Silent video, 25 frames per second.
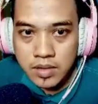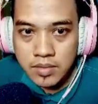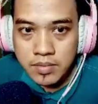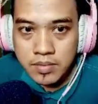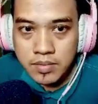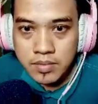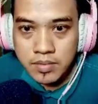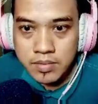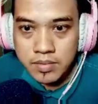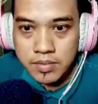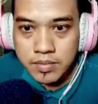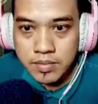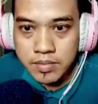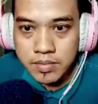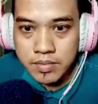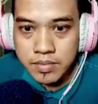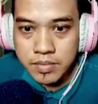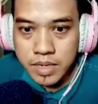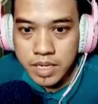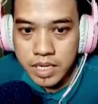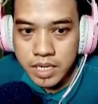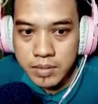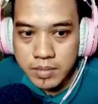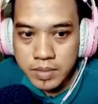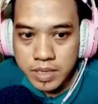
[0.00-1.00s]
Hmm,
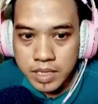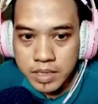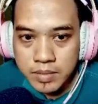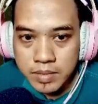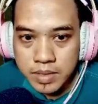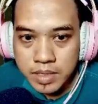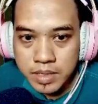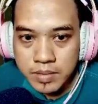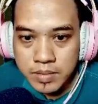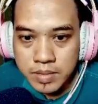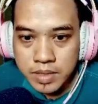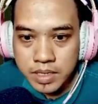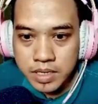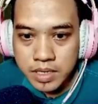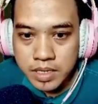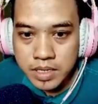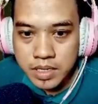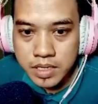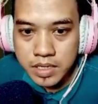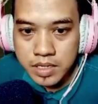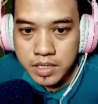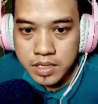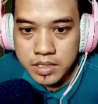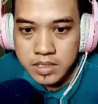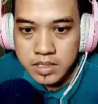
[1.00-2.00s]
mana mana mana mana?
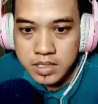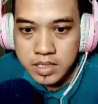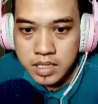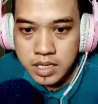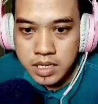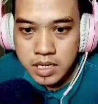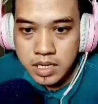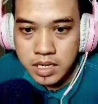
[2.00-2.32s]
Di sini kah?